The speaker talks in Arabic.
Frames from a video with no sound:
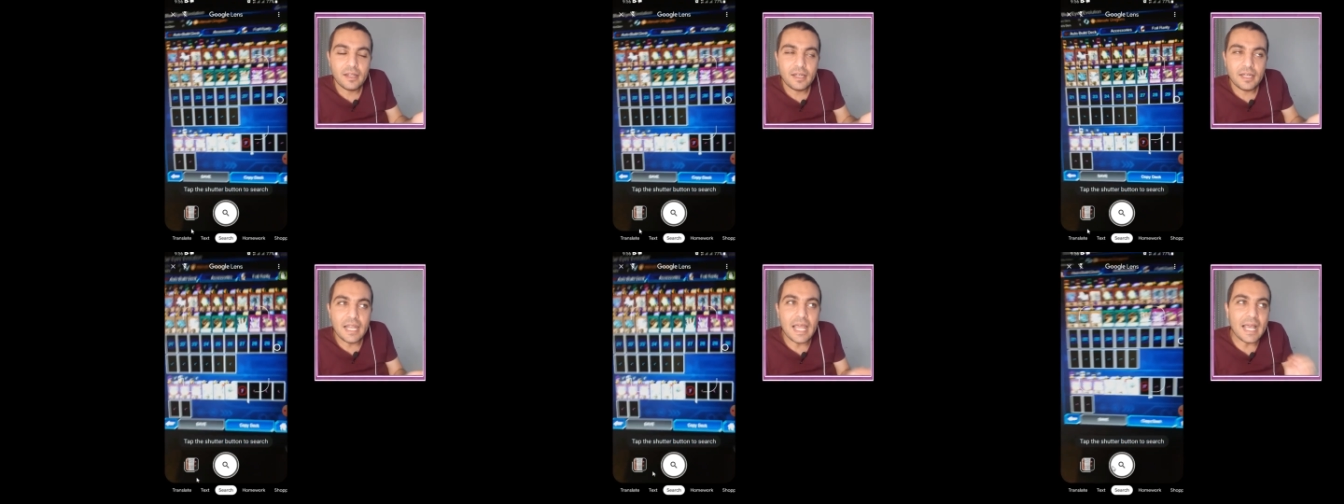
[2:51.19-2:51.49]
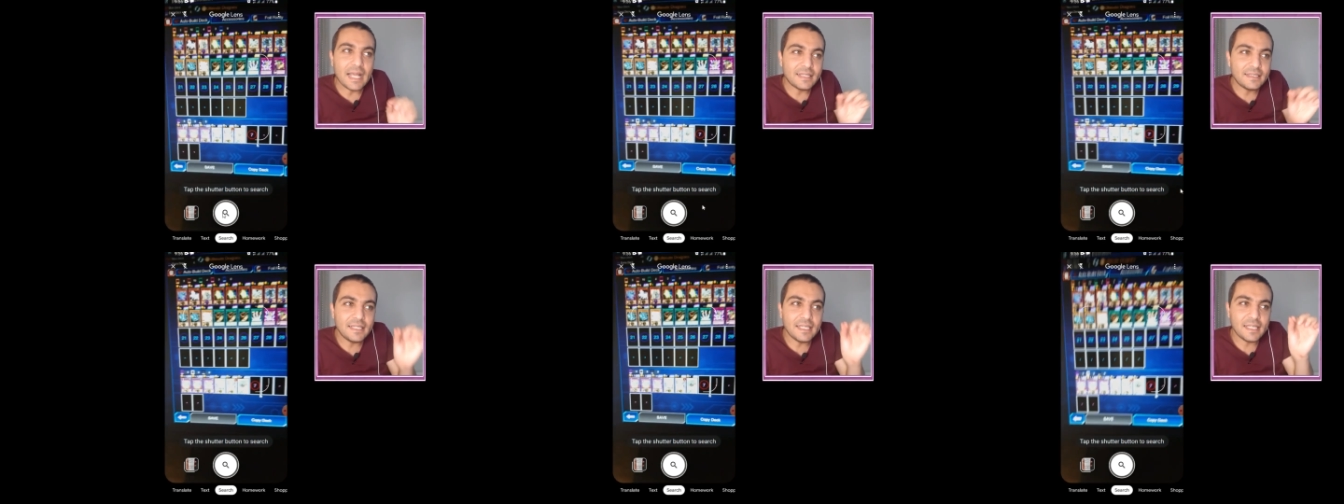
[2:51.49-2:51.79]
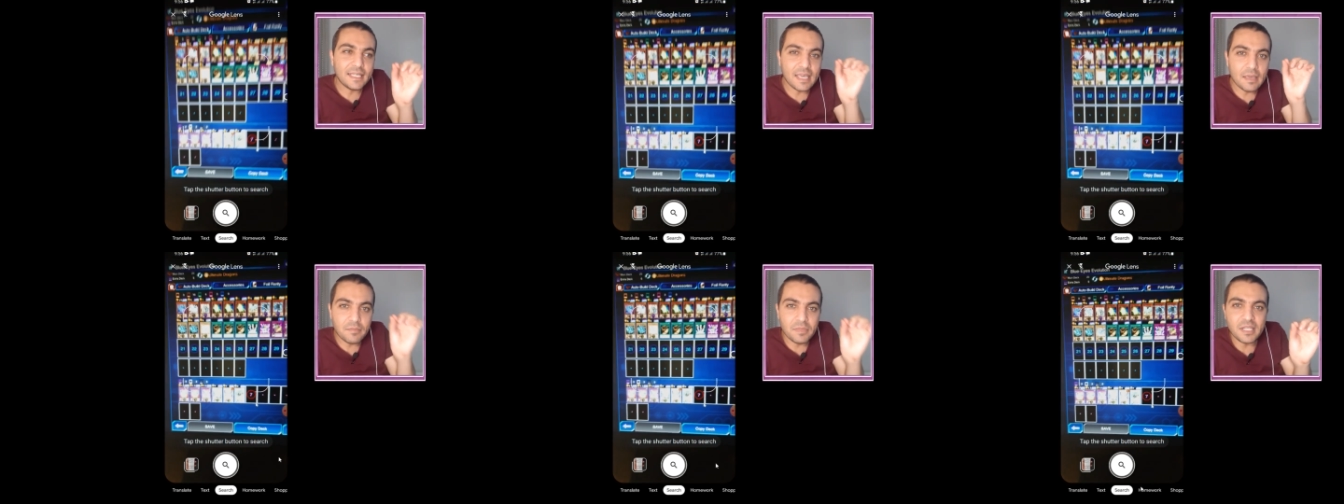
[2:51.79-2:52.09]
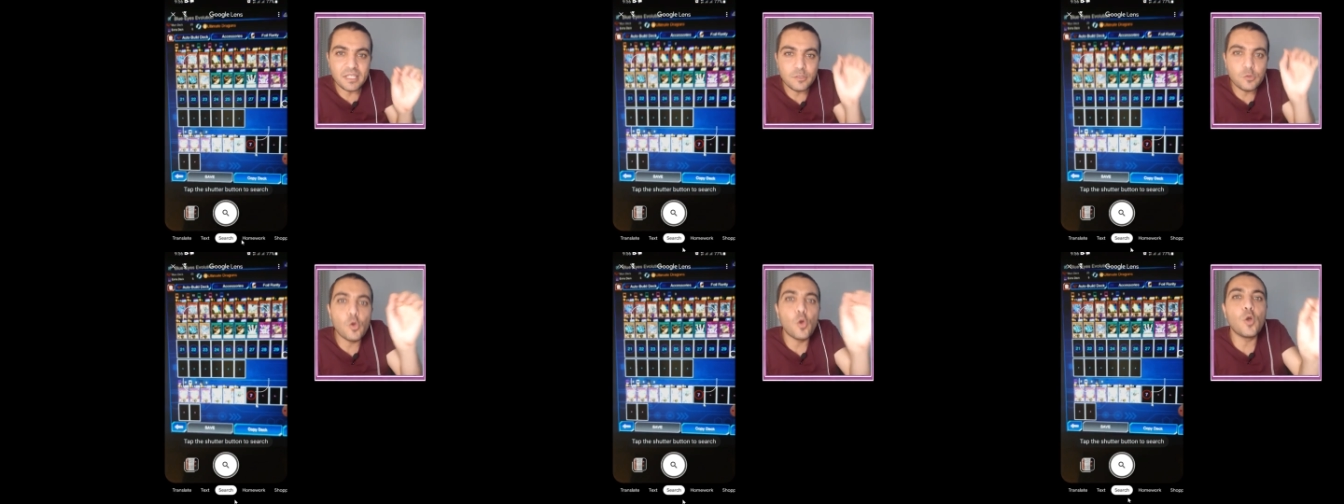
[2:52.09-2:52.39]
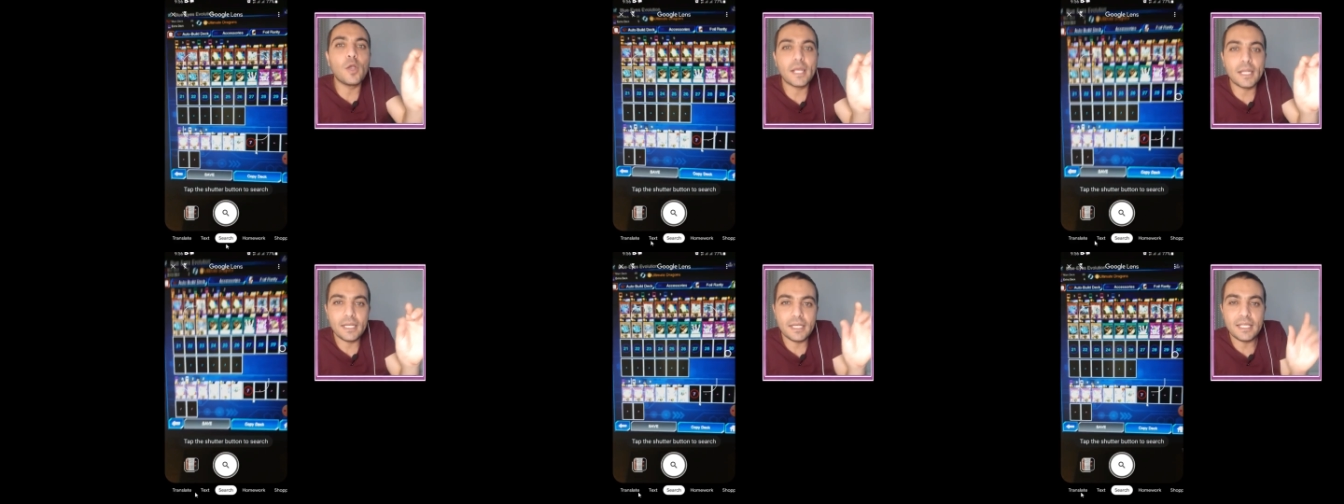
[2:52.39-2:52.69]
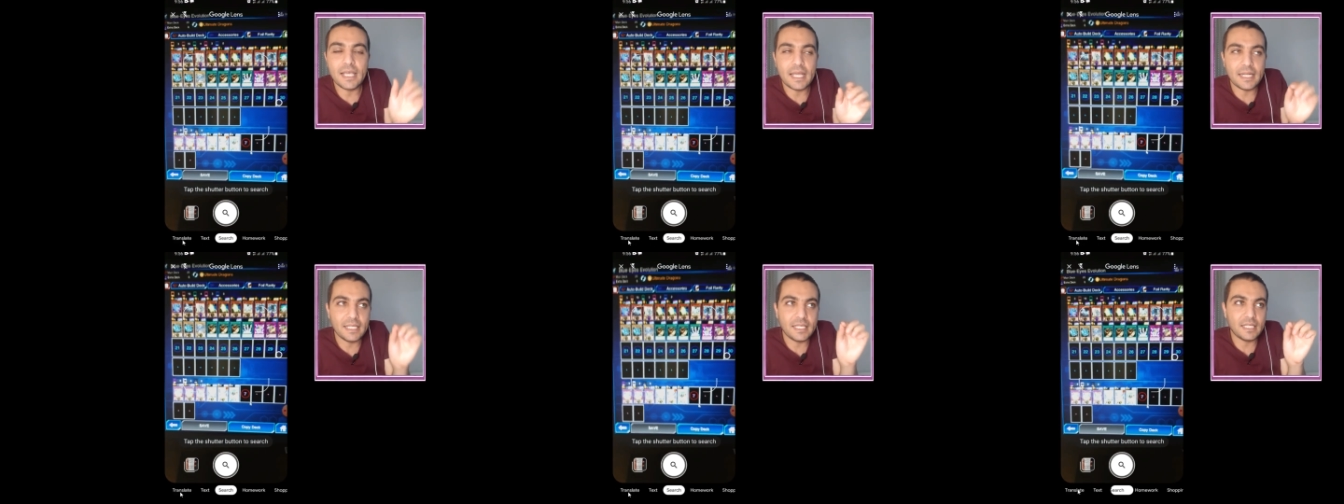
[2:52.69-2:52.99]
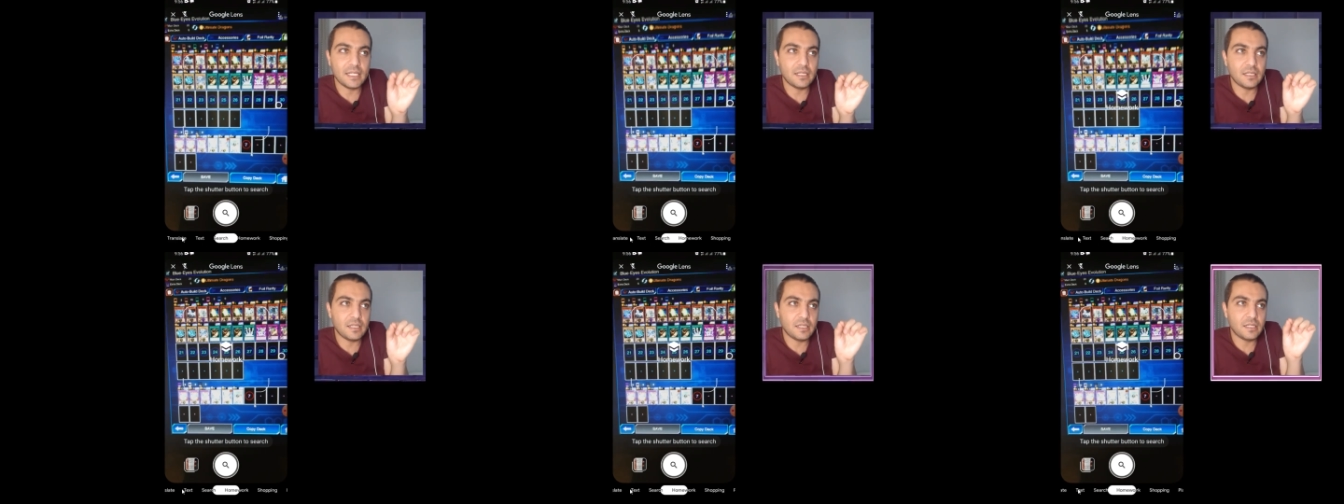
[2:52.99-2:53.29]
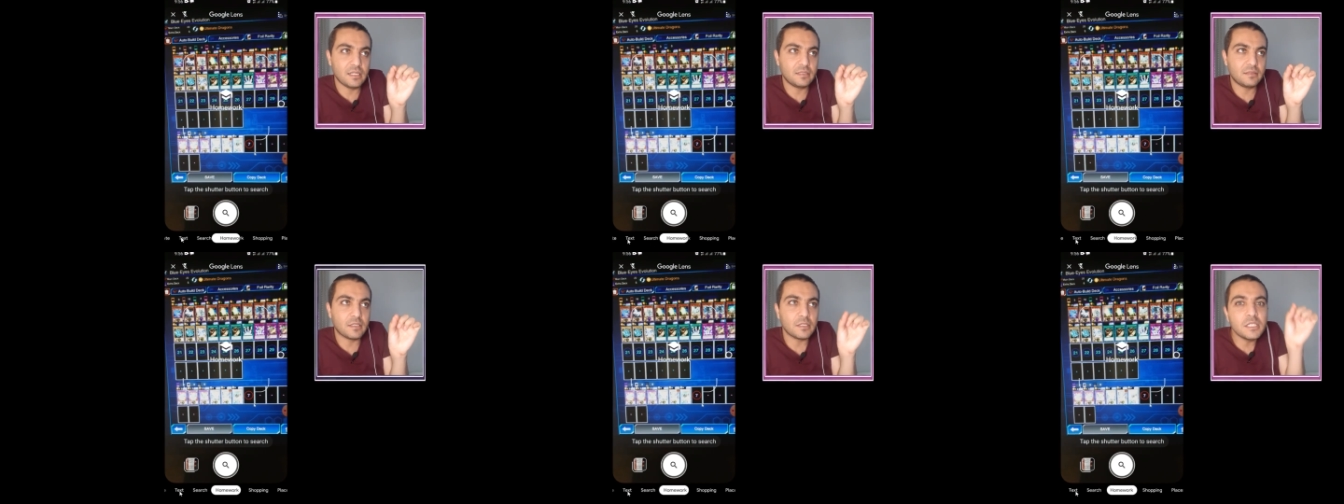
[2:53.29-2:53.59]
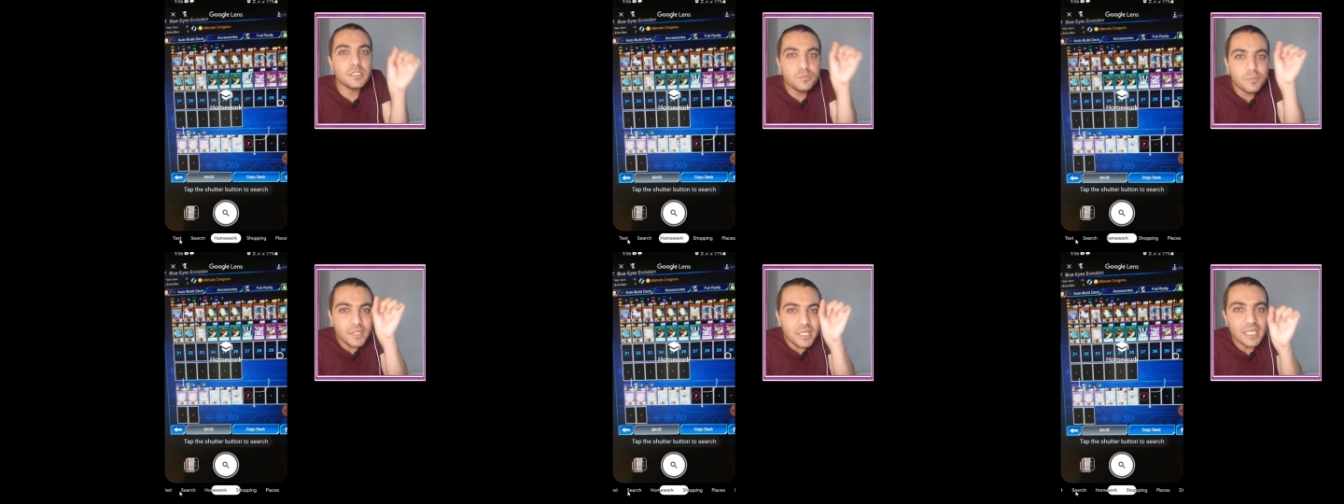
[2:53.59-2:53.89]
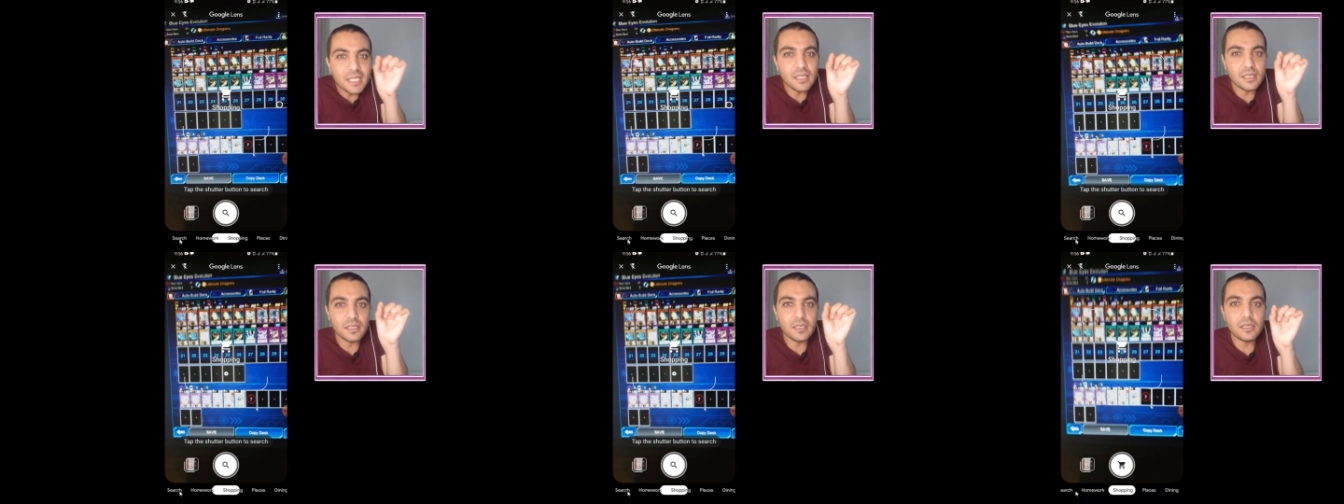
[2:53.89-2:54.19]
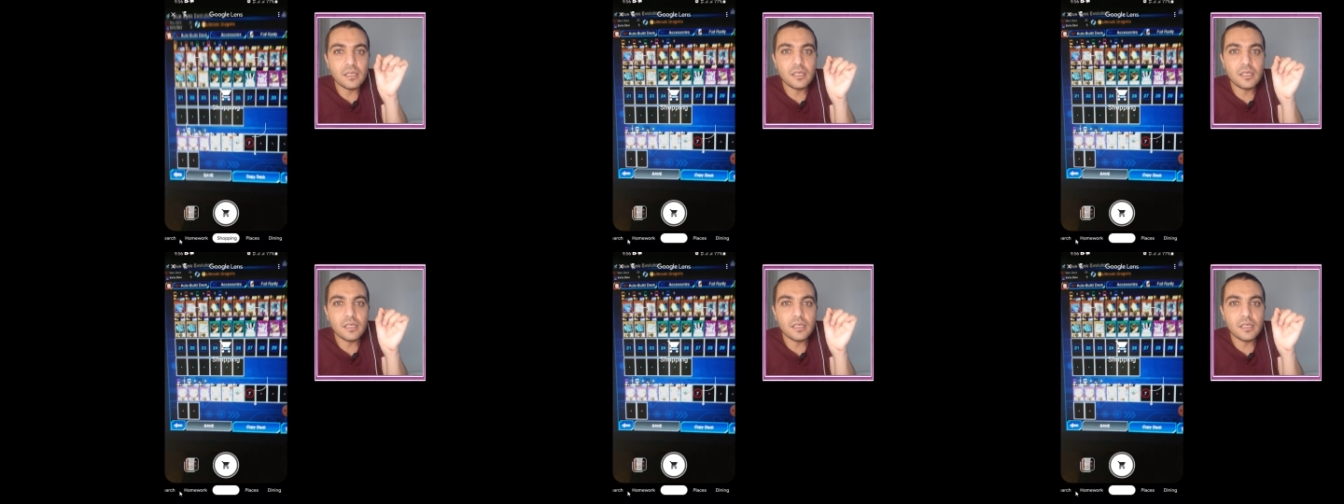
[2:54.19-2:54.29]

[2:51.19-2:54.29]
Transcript: لا دي كاميرا جوجل يعني التطبيق